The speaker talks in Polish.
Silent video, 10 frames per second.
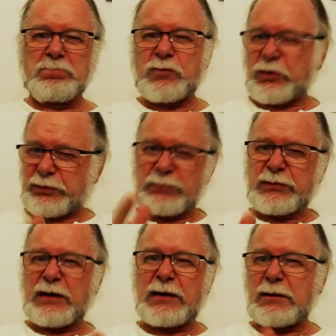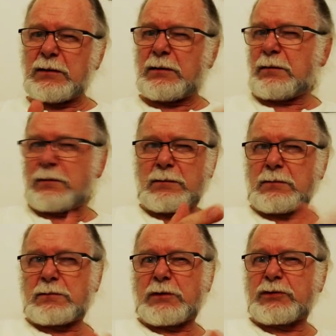To są te,
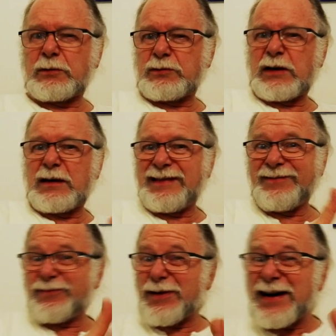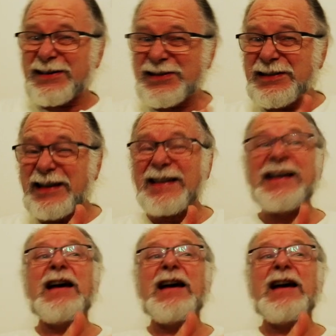to są te właśnie